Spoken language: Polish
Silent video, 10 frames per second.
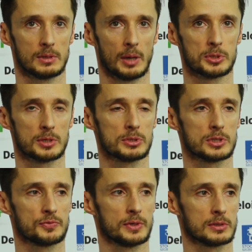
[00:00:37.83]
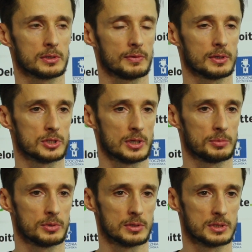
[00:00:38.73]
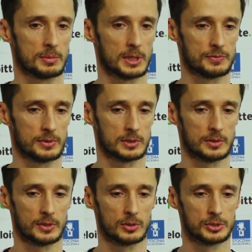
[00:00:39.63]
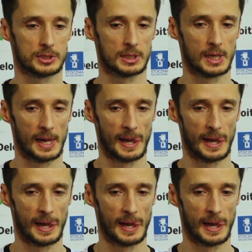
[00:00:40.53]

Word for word: aby zrobić coś wyjątkowego trzeba było zebrać wyjątkowych ludzi,